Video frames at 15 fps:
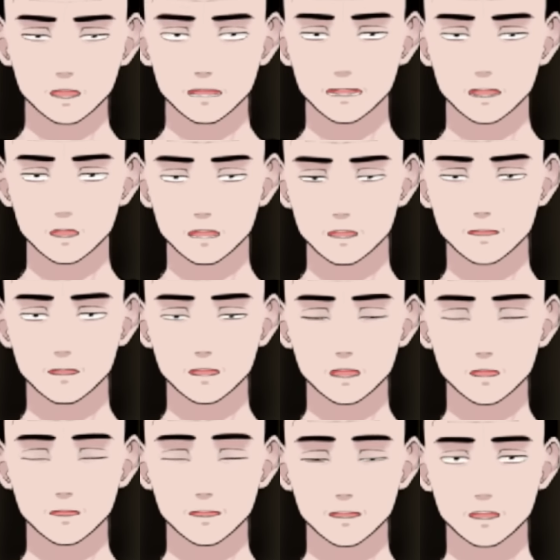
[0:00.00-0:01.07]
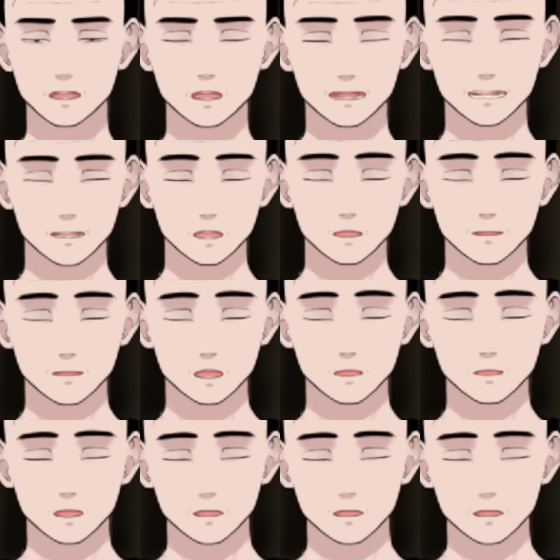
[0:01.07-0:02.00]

やっぱり独自の和法と独